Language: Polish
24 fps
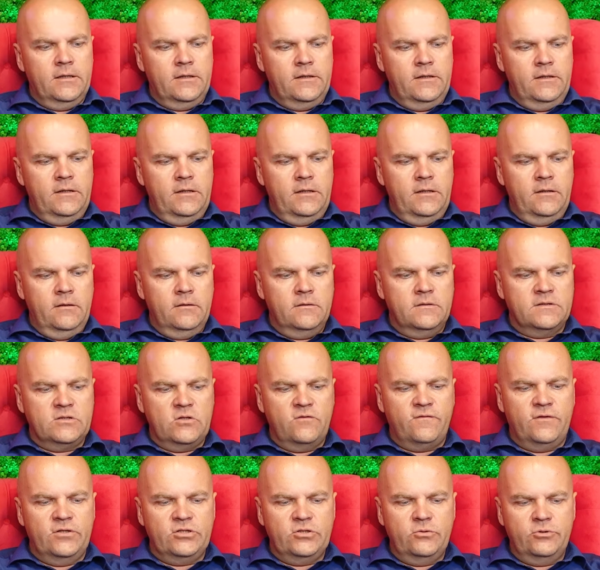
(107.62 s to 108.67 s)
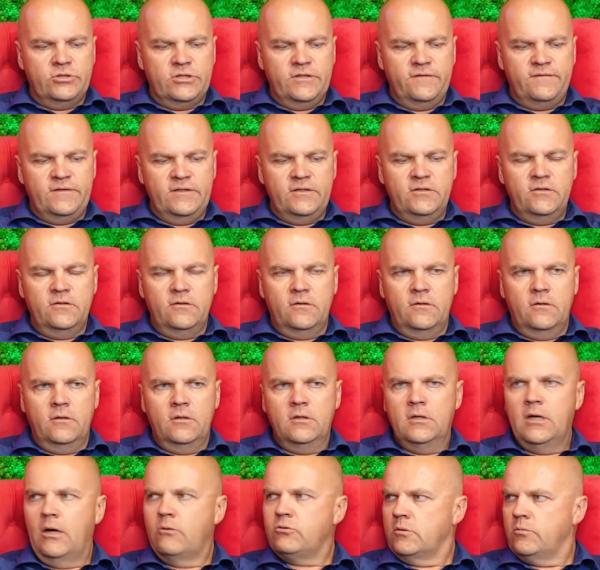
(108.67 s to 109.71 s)
i zauważył, że w jego
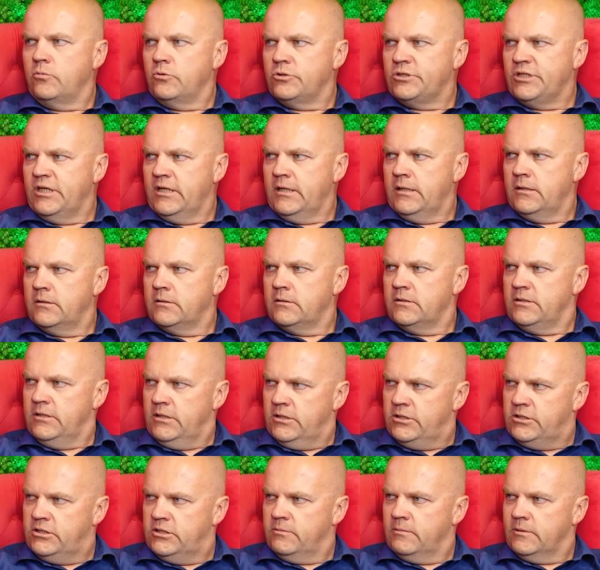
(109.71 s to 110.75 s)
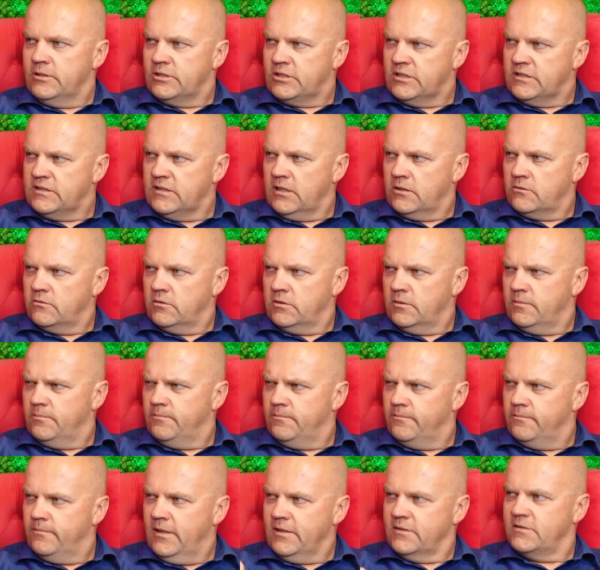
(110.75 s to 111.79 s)
autobusie jeździ mężczyzna, który
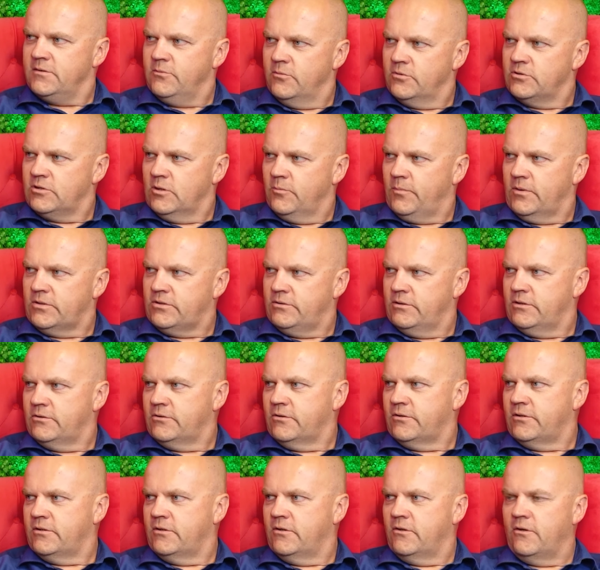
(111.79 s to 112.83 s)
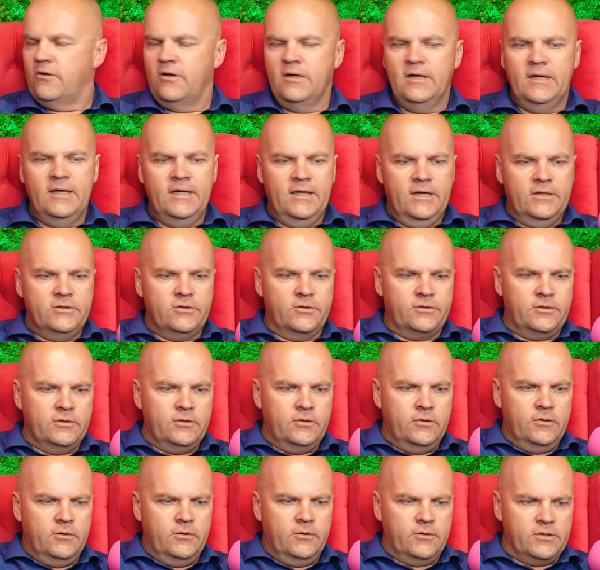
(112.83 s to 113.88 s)
bardzo mocno pasuje do tego, Rysopisu. do
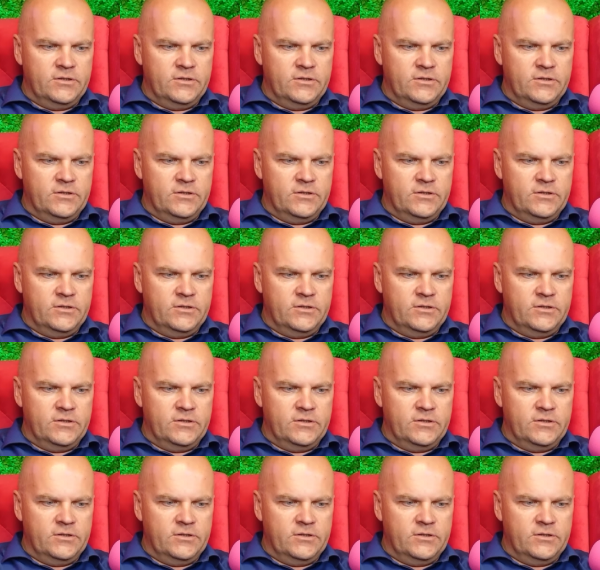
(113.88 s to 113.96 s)
tego